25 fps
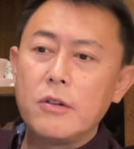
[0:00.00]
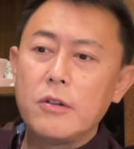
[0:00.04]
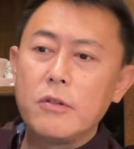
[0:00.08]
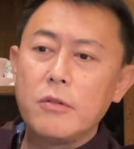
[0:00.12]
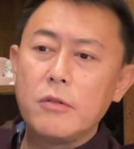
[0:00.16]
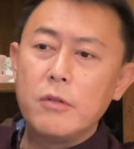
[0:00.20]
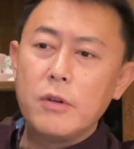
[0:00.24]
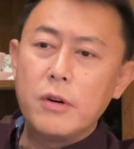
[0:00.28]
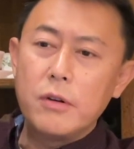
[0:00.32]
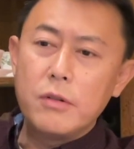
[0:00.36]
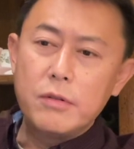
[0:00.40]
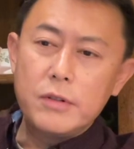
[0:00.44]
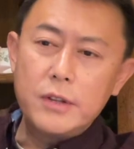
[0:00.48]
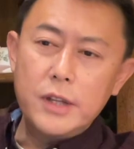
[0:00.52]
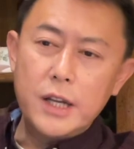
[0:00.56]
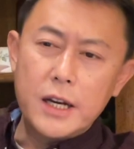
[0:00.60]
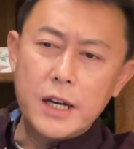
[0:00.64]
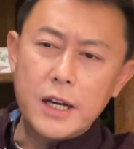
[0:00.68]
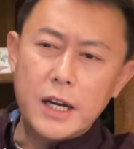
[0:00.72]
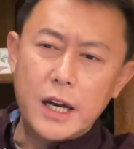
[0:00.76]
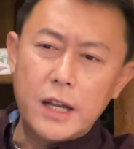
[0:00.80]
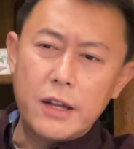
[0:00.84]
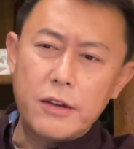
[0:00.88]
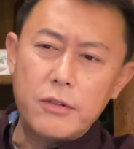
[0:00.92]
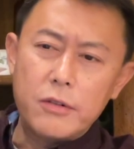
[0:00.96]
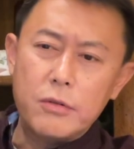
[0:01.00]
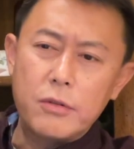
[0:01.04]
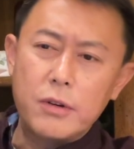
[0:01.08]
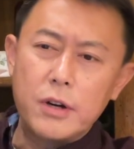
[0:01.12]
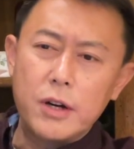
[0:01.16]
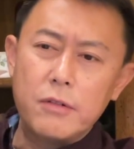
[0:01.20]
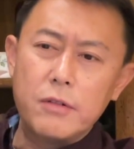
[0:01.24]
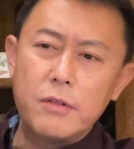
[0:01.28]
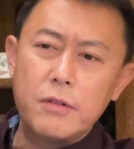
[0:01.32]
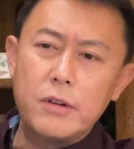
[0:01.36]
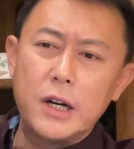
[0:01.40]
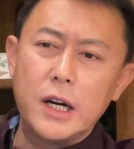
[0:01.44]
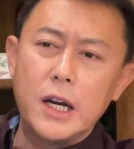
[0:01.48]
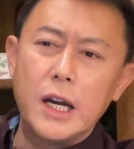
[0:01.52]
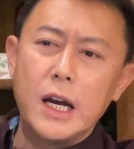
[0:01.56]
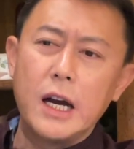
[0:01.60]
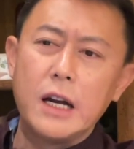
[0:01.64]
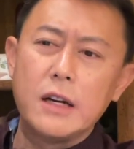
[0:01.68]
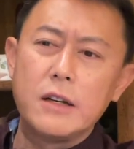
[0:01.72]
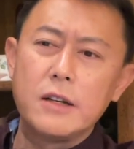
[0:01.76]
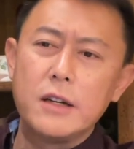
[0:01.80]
中国空间站如何如何呀？